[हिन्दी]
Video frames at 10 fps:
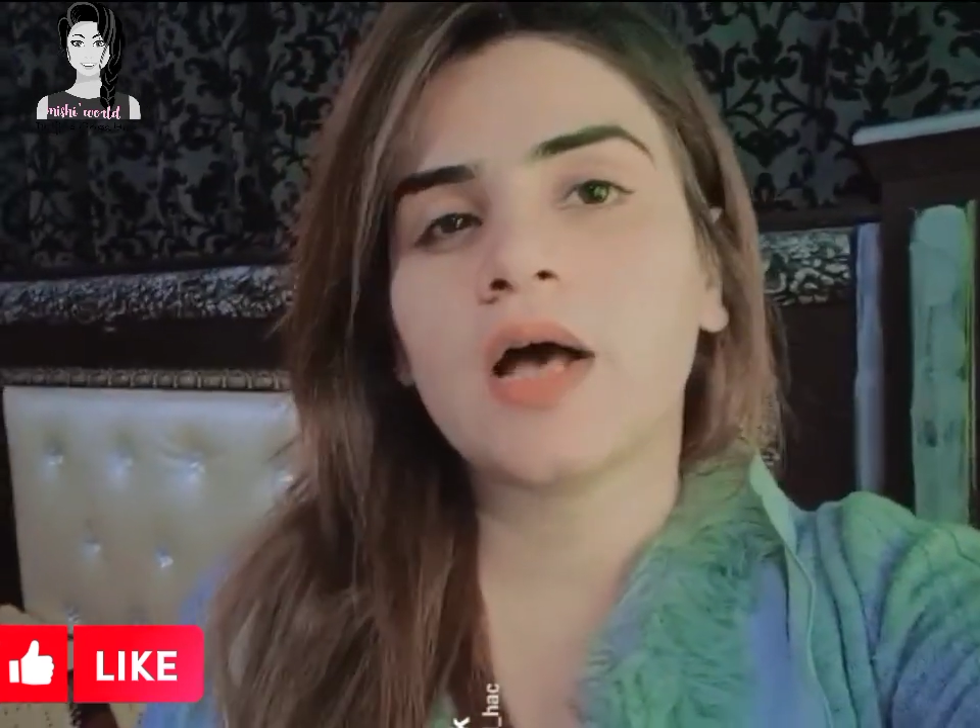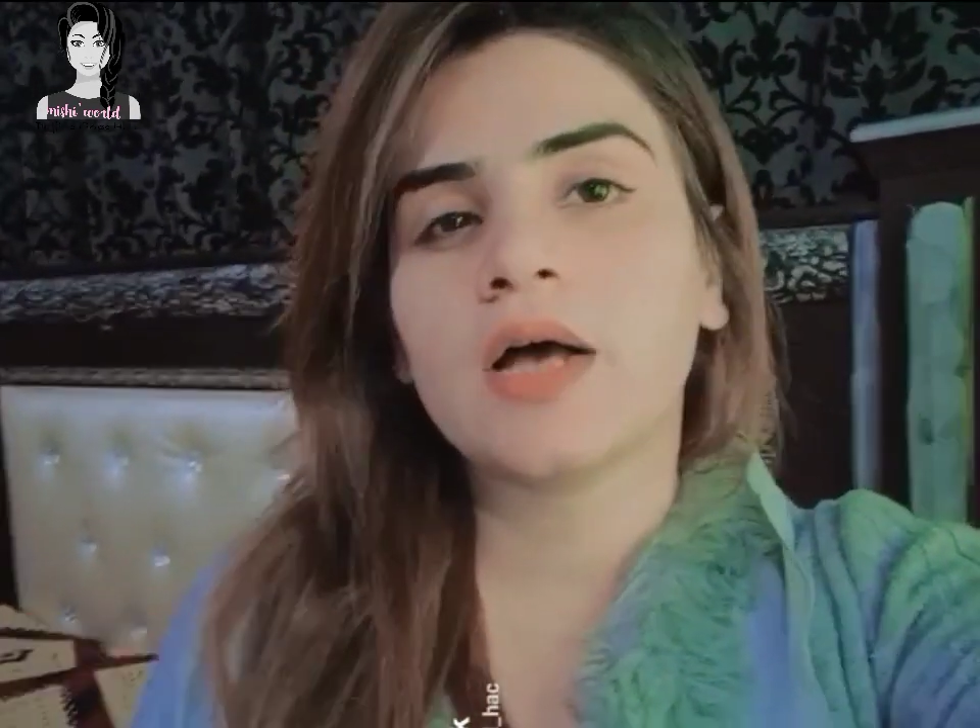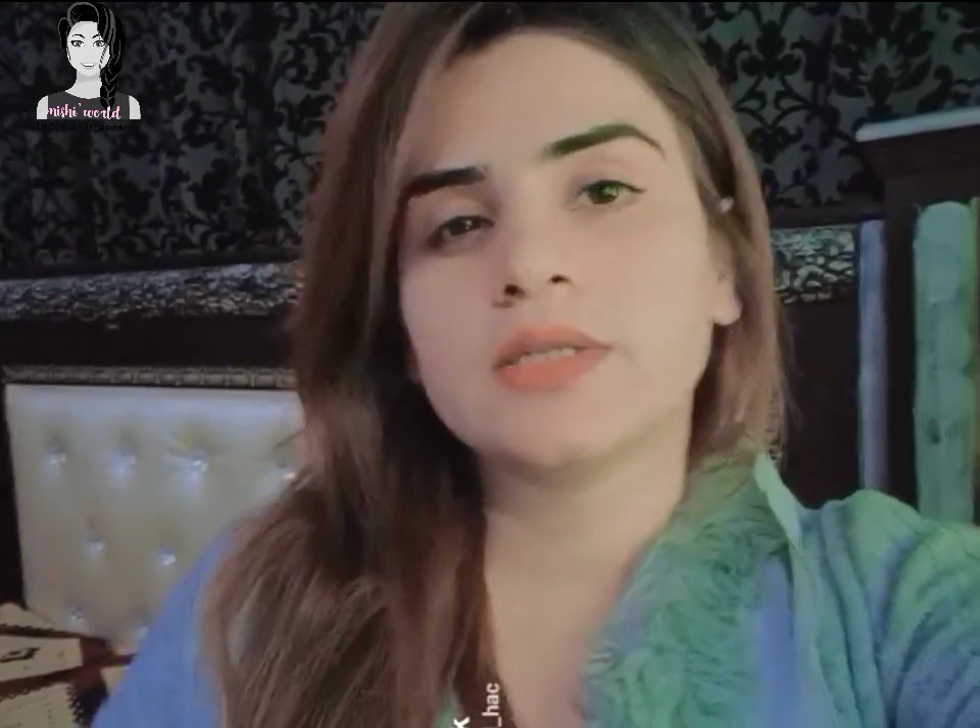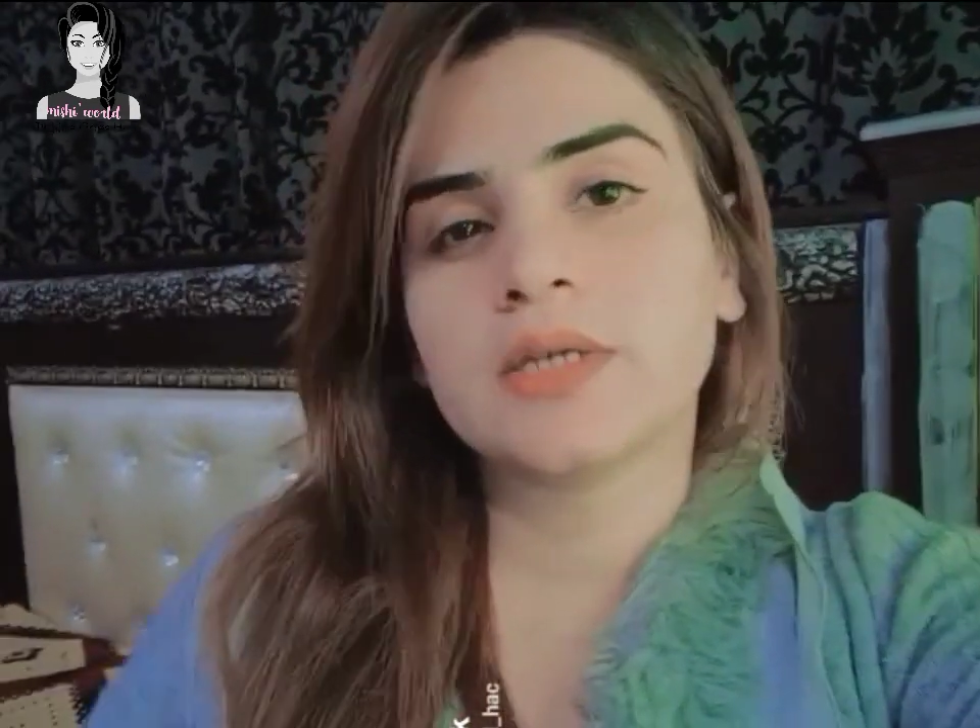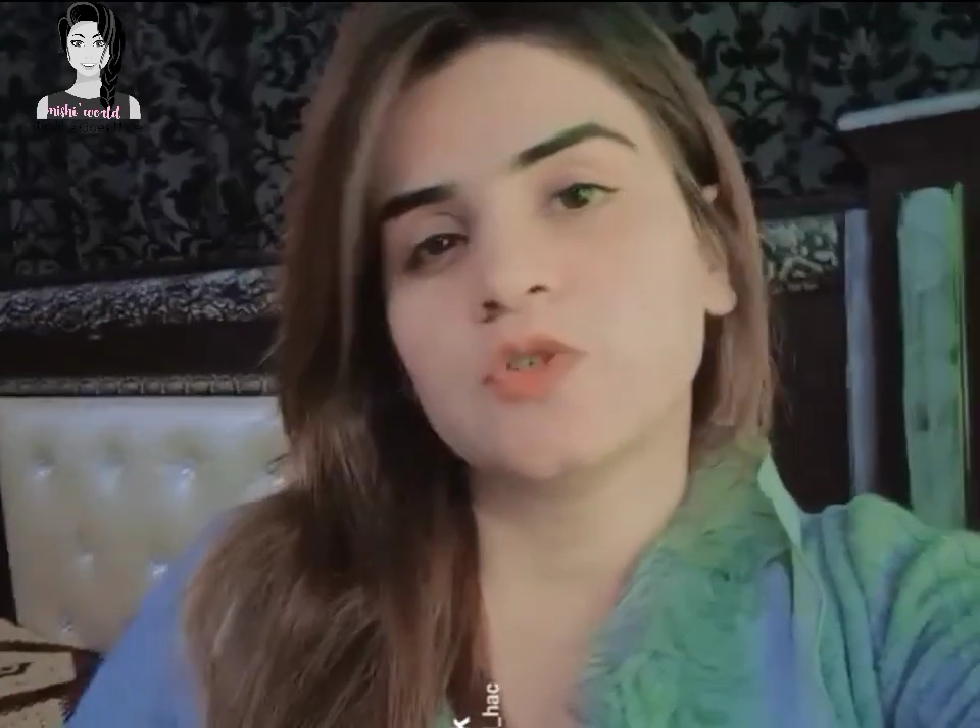
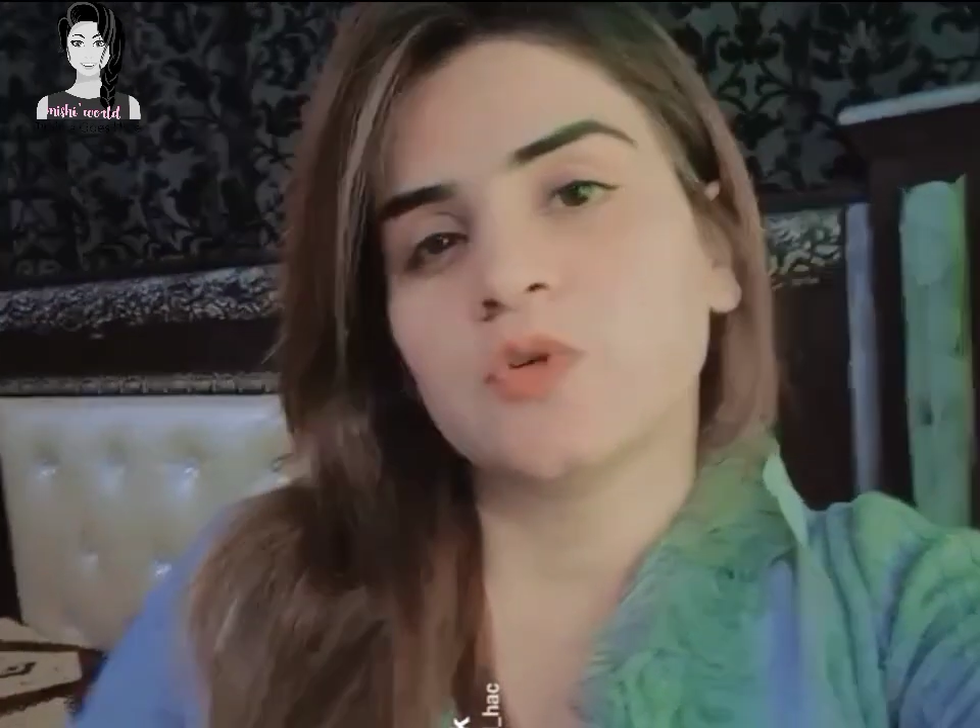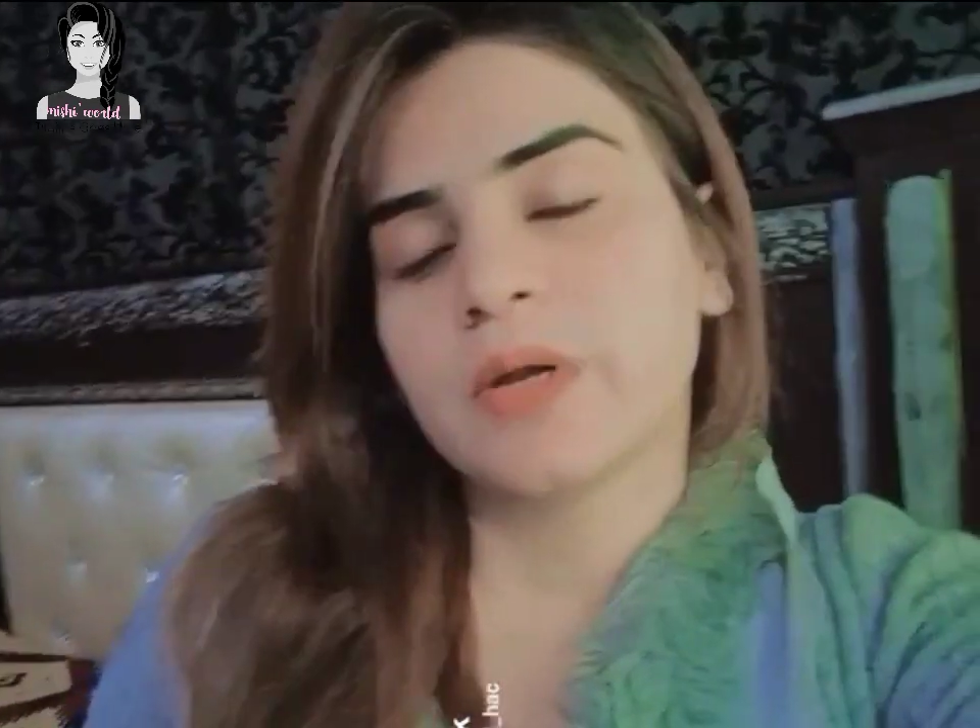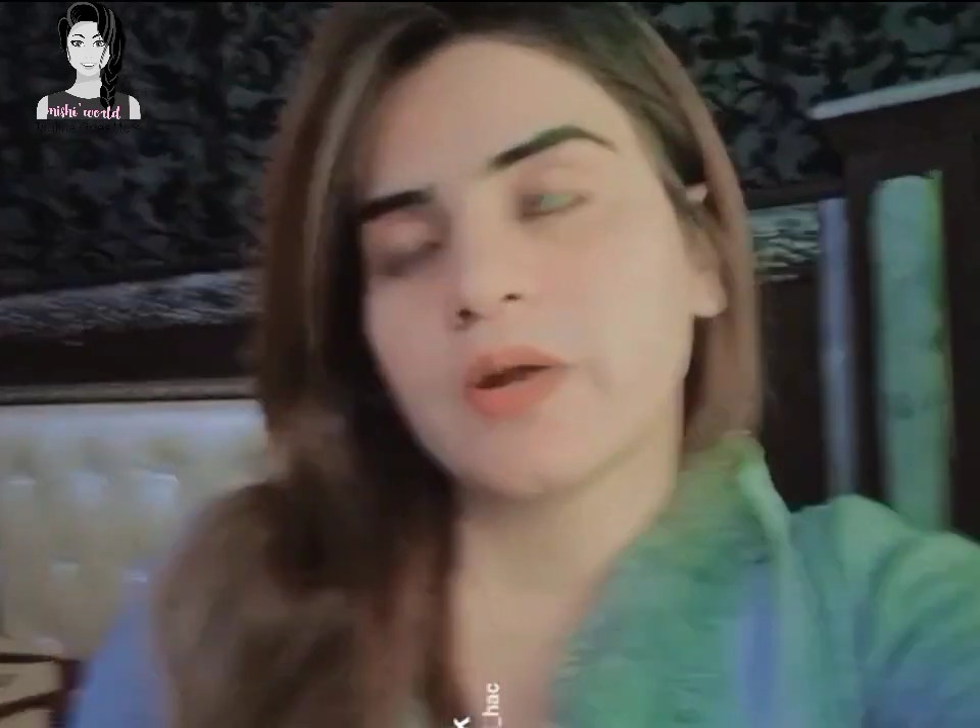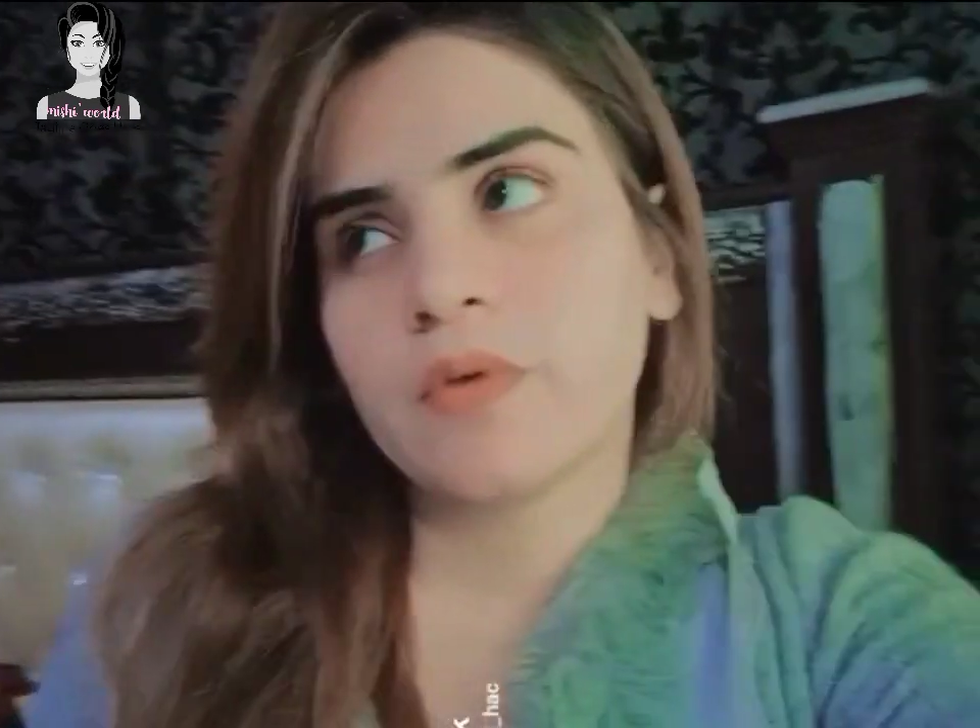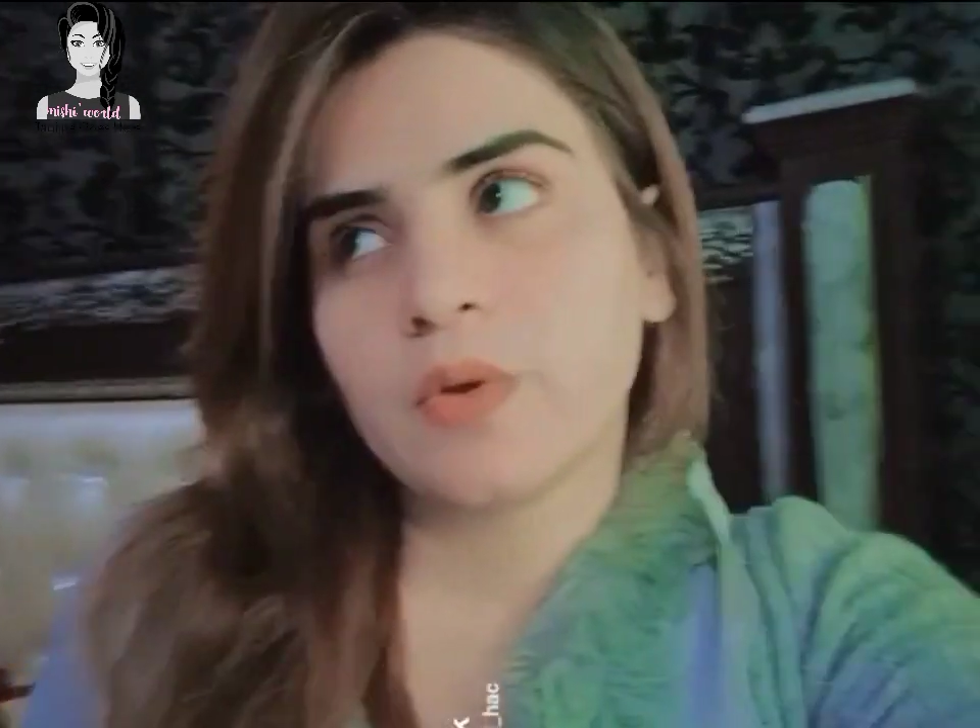आज का जो
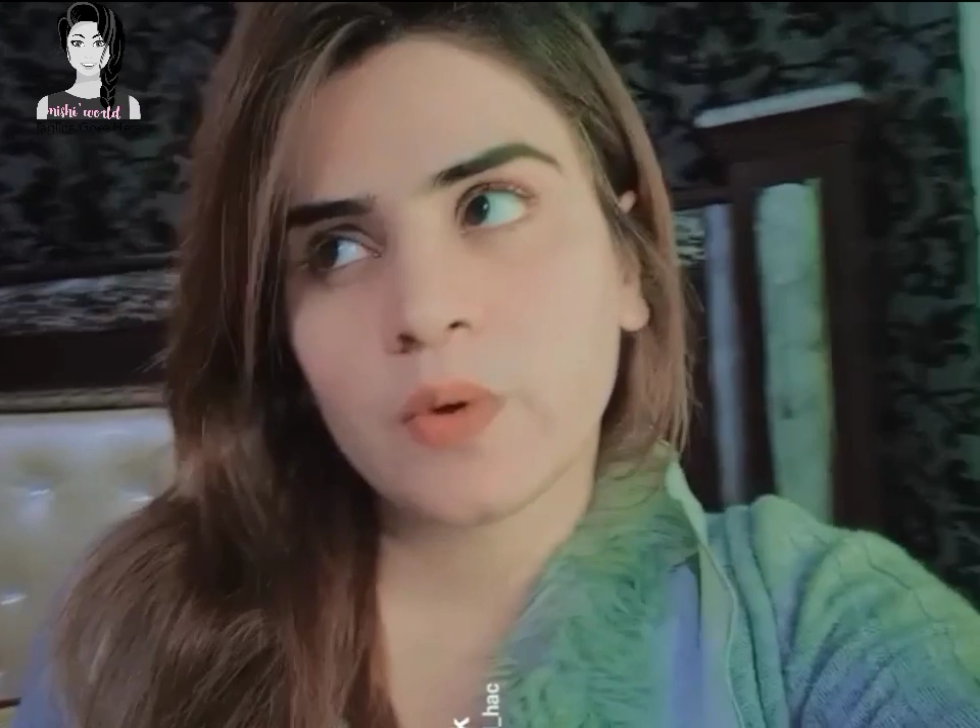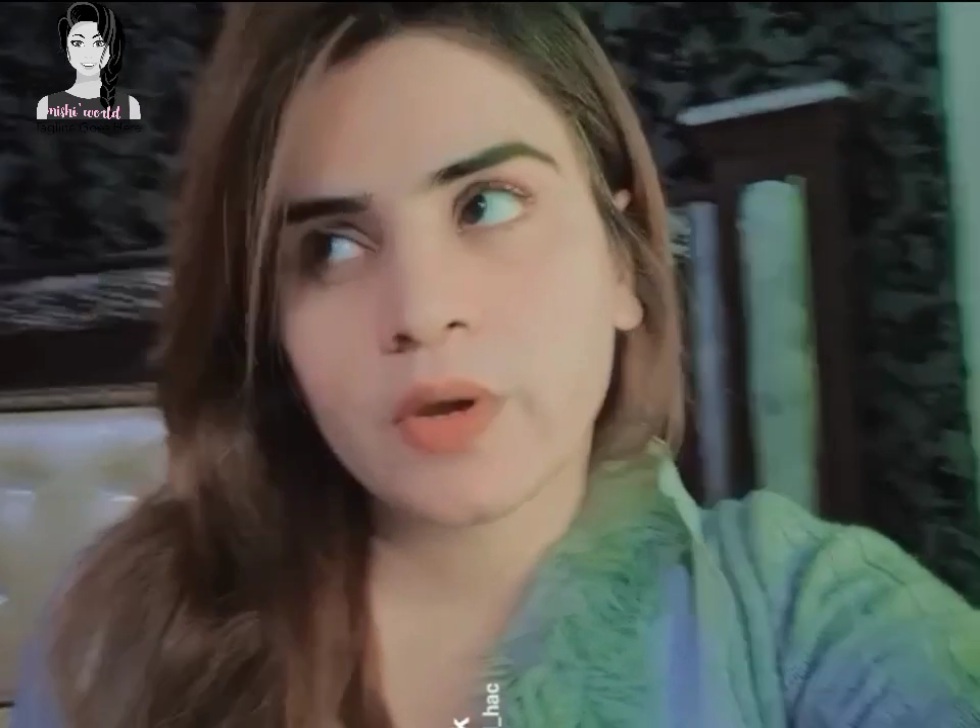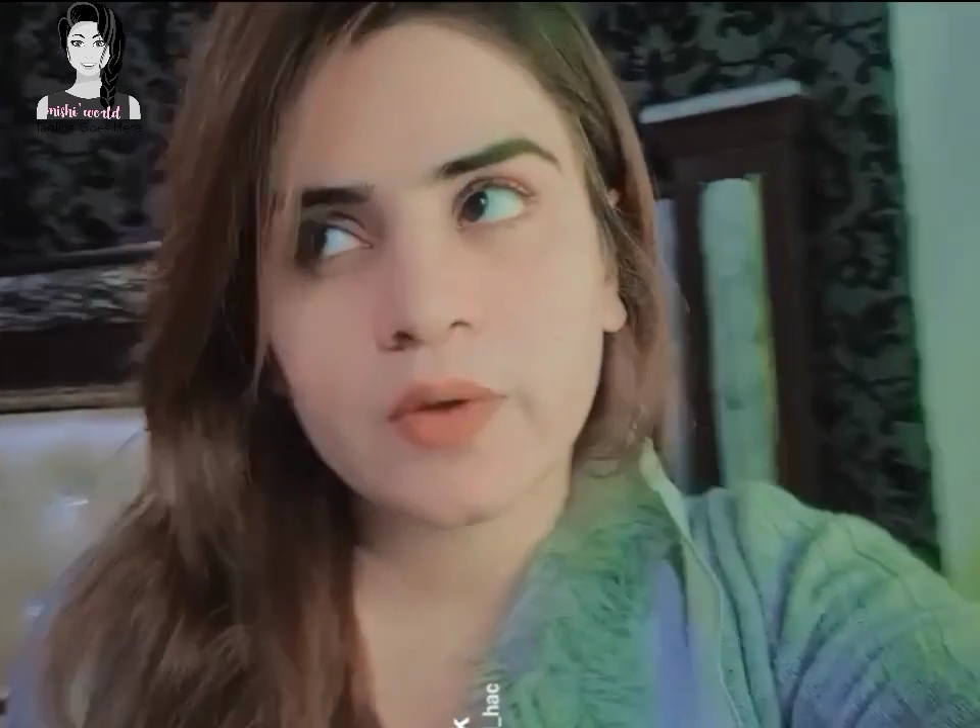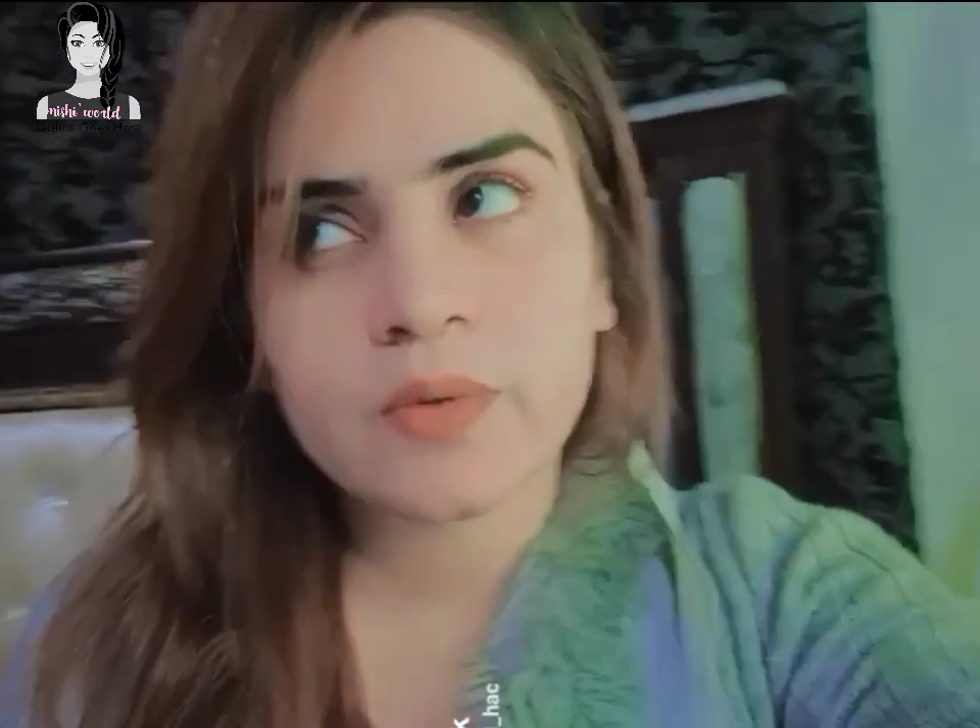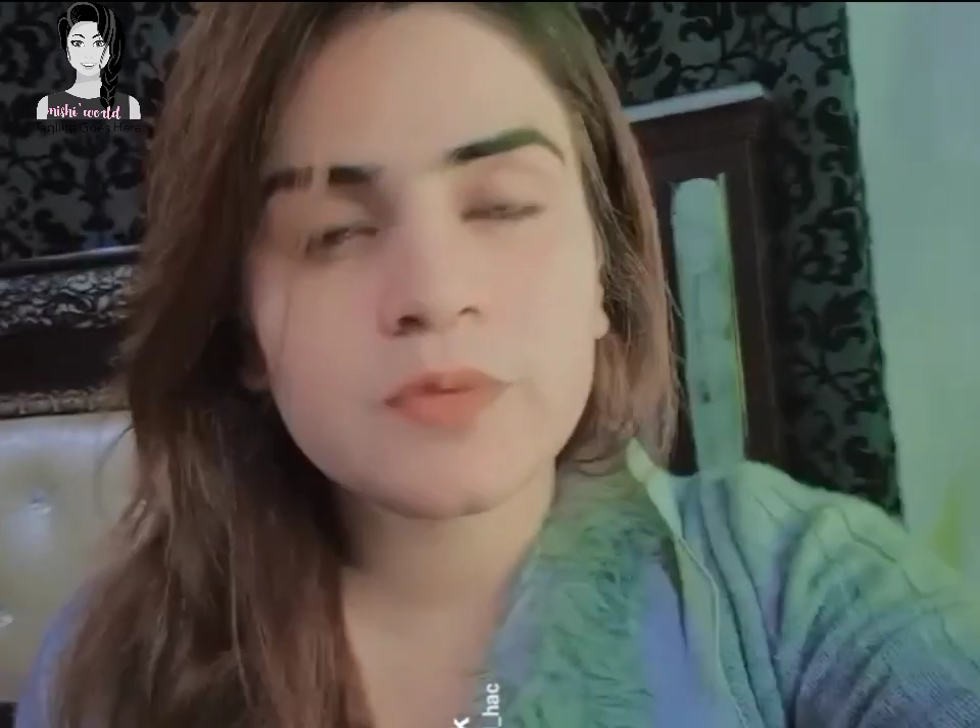मेरा विलोक है